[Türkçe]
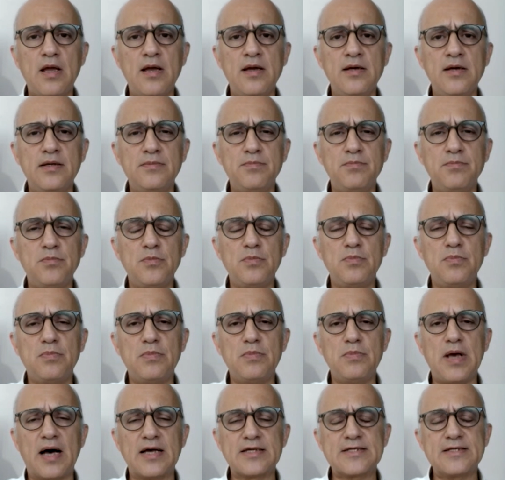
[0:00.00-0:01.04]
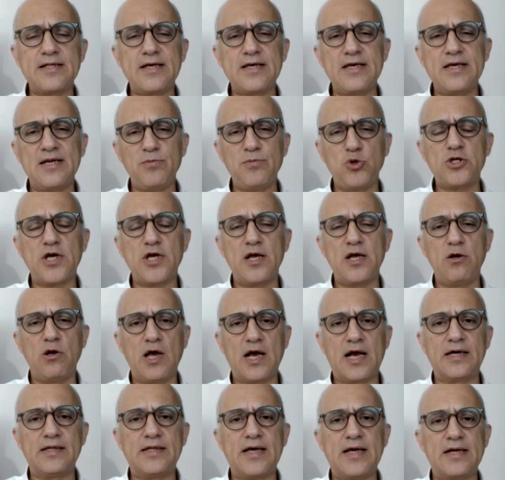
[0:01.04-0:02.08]
e, aslında 23
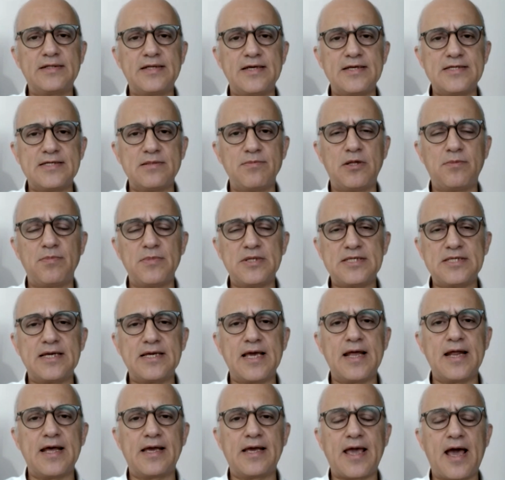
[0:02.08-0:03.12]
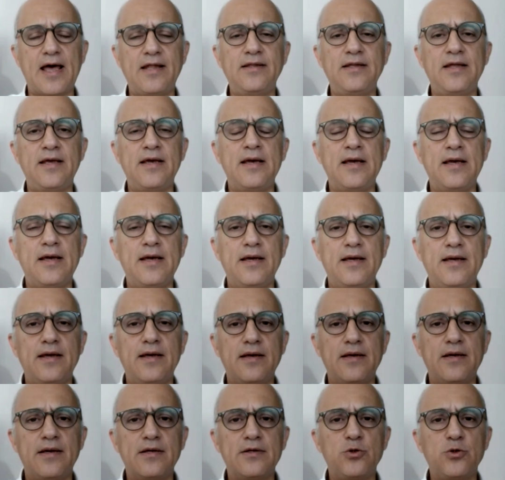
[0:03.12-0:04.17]
Eylül'e kadar teslim etmesi gereken
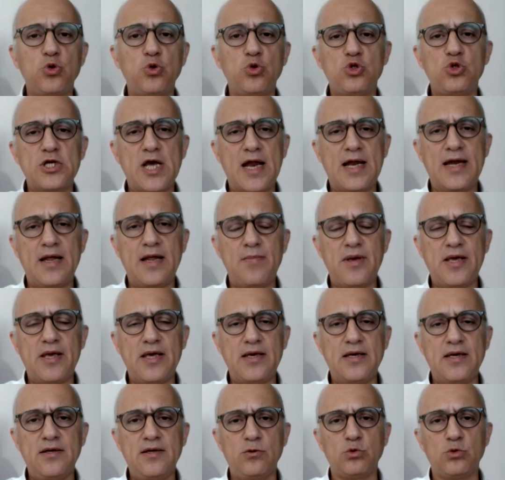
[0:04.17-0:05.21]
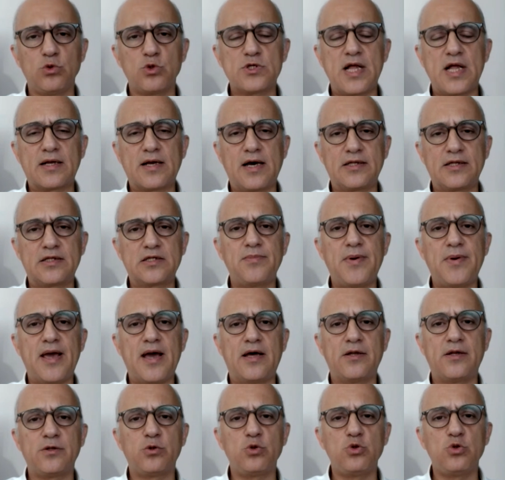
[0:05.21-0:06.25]
e, güncellemeyi, ulusal katkı
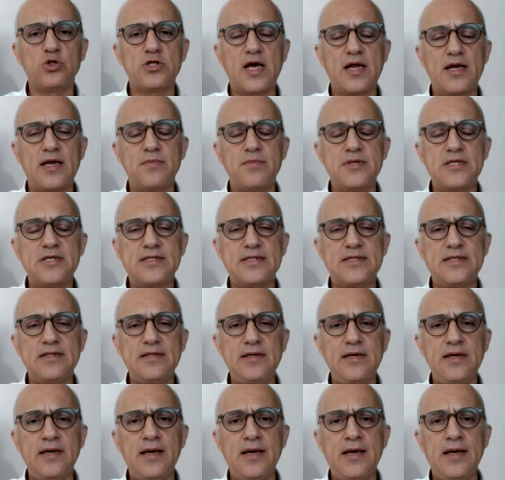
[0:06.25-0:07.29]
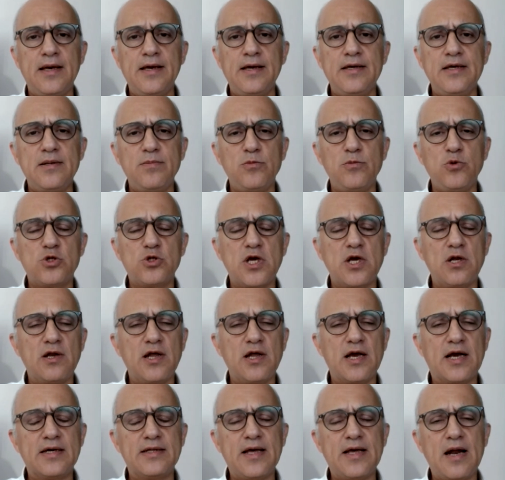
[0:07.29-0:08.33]
beyanı güncellemesini 23
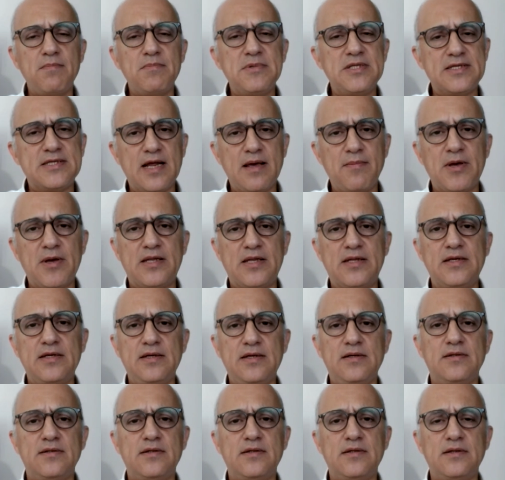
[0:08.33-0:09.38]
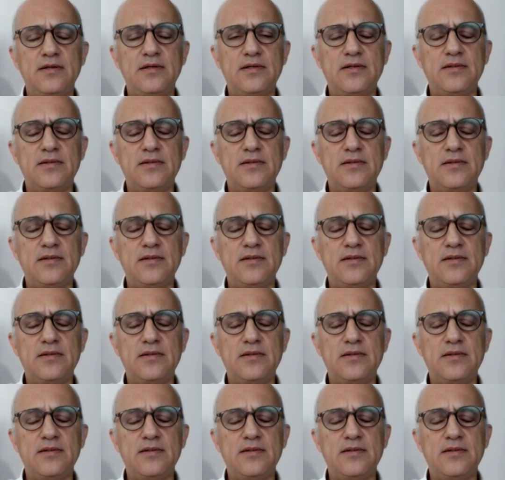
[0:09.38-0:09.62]
Eylül'e kadar bitiremedi. E,